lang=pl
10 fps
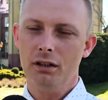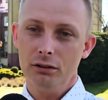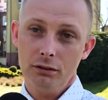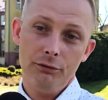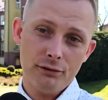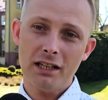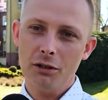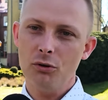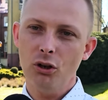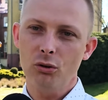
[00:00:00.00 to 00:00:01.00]
e, w
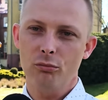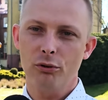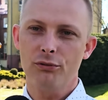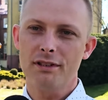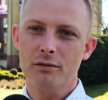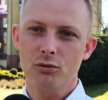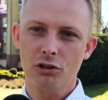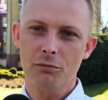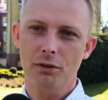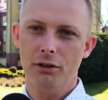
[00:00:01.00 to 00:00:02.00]
ostatnim tygodniu, po
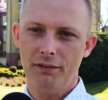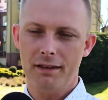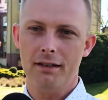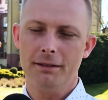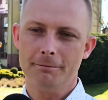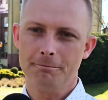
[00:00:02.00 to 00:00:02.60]
22 kwietnia.